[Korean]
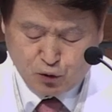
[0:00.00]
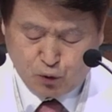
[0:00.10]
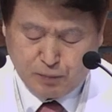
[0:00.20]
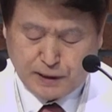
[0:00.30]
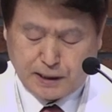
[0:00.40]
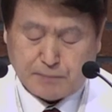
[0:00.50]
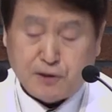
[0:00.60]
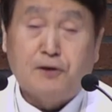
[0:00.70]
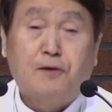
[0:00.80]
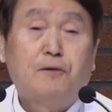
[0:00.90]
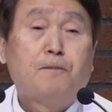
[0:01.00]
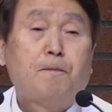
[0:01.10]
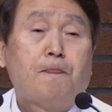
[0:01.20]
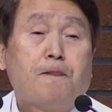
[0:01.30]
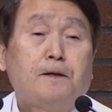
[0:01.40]
고백하며
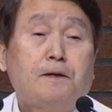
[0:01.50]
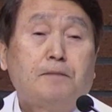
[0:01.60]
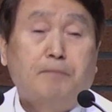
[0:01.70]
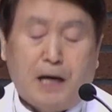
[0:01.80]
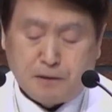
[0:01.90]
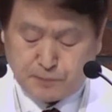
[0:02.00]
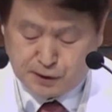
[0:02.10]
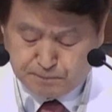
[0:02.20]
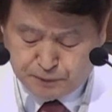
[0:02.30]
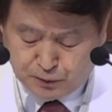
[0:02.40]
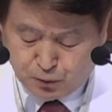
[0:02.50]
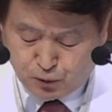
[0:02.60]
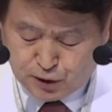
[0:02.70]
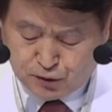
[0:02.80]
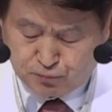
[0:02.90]
마음 깊은
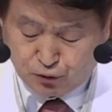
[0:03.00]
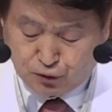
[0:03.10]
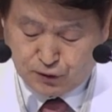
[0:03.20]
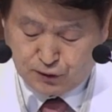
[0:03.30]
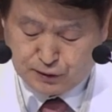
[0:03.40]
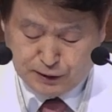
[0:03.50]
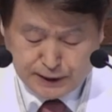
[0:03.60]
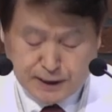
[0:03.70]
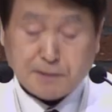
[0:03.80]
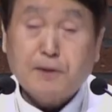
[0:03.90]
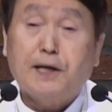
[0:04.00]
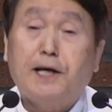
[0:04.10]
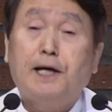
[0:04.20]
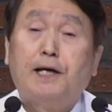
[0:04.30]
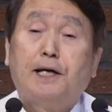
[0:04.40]
곳에서부터 그
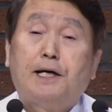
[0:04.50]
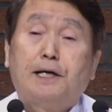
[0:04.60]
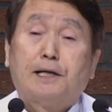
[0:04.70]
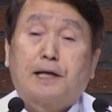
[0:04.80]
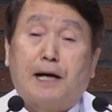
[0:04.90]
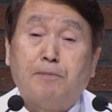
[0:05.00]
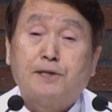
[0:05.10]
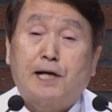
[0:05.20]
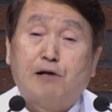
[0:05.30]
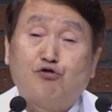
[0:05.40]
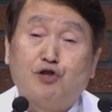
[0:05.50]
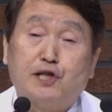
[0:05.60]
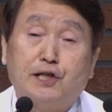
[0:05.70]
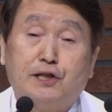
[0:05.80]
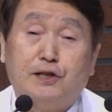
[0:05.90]
하나님께 감사할 수
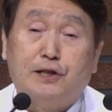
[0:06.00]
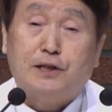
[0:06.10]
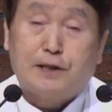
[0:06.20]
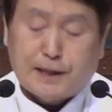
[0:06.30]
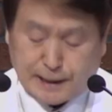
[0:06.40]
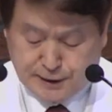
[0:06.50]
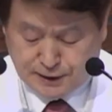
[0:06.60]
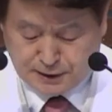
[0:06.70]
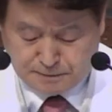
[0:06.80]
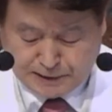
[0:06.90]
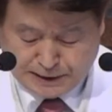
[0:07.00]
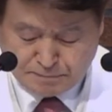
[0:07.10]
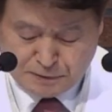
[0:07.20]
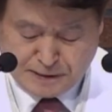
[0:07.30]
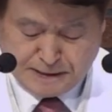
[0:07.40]
있기를 간절히
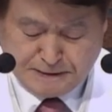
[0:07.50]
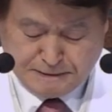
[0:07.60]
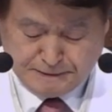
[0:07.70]
바랍니다.